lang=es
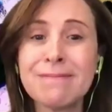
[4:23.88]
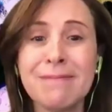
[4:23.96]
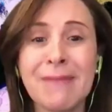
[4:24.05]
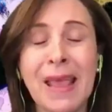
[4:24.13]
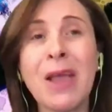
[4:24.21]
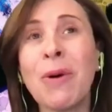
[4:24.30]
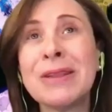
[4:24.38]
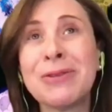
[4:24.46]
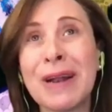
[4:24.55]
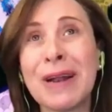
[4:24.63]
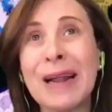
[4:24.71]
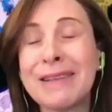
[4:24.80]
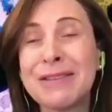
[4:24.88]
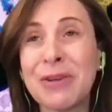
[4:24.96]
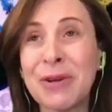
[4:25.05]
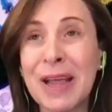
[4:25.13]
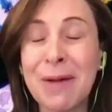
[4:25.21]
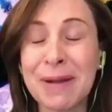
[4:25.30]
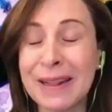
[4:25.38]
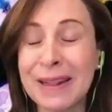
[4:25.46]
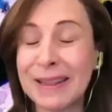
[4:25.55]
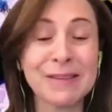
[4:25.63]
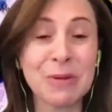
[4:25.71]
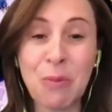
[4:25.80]
En cuanto a las lecciones
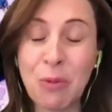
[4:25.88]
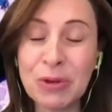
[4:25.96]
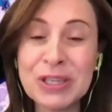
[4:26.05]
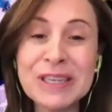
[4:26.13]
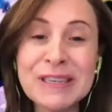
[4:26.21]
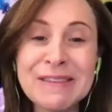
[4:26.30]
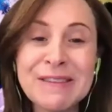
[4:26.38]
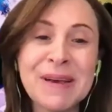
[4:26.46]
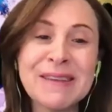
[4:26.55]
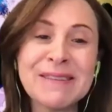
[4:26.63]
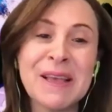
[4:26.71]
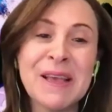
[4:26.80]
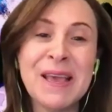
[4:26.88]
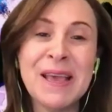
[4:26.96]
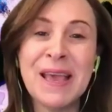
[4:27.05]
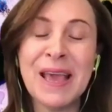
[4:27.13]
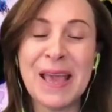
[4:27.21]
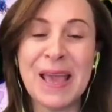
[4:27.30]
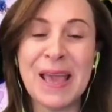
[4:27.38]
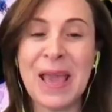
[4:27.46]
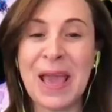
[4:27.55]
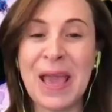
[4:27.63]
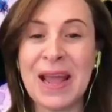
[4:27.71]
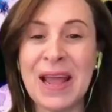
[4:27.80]
aprendidas, muchísimas.
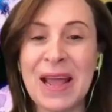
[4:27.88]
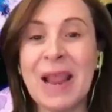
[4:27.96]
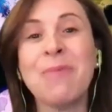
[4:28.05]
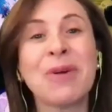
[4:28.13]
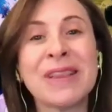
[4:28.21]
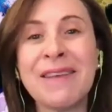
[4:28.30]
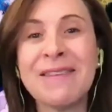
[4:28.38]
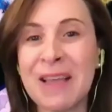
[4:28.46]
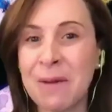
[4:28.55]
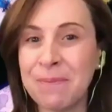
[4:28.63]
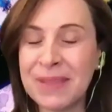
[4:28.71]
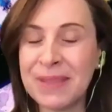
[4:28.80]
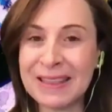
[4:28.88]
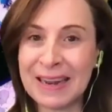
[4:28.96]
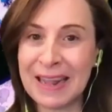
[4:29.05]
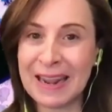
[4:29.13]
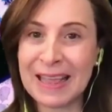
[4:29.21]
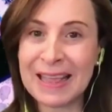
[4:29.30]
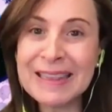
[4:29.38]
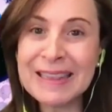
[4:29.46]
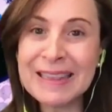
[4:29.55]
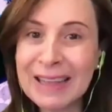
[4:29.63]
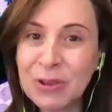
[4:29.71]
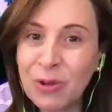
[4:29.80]
Eh, la importancia de tener
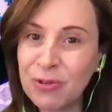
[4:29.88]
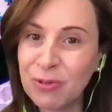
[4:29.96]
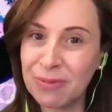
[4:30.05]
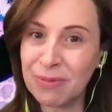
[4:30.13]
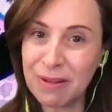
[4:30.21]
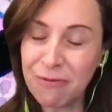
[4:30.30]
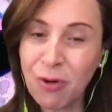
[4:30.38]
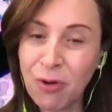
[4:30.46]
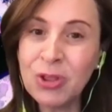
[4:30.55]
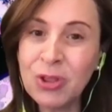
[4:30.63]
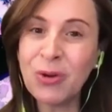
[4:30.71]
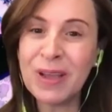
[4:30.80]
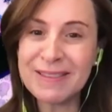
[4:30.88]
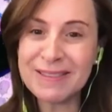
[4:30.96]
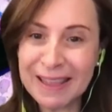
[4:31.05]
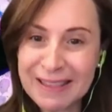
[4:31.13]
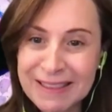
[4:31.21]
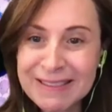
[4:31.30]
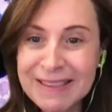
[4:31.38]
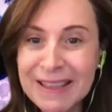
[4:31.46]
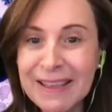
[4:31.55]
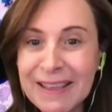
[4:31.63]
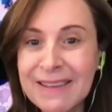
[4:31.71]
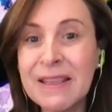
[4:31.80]
datos de fondo,
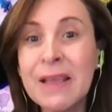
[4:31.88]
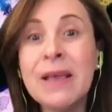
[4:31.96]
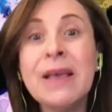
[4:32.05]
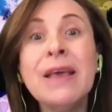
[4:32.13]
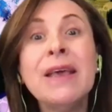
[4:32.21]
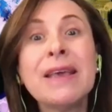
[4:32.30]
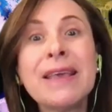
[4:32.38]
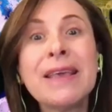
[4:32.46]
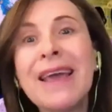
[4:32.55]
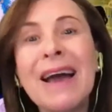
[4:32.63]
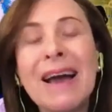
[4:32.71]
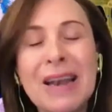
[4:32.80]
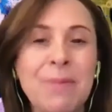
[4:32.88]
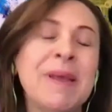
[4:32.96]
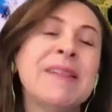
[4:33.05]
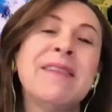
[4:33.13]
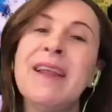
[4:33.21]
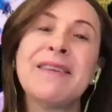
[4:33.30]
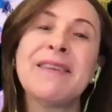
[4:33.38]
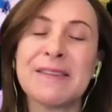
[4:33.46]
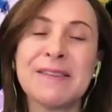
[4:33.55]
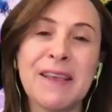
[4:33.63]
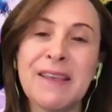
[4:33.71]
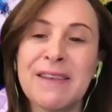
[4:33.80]
estadísticas, que alimenten las
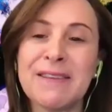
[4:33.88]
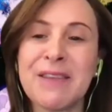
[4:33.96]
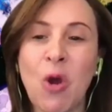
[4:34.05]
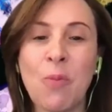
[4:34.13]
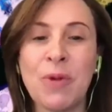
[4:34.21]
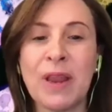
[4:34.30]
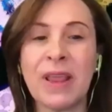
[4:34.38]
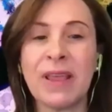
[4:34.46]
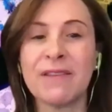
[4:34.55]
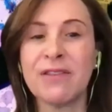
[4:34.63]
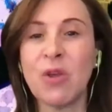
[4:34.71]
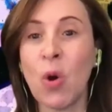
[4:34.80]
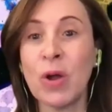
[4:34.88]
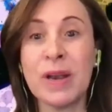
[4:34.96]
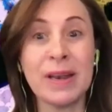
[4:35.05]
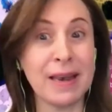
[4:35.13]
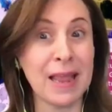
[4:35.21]
estrategias de comunicación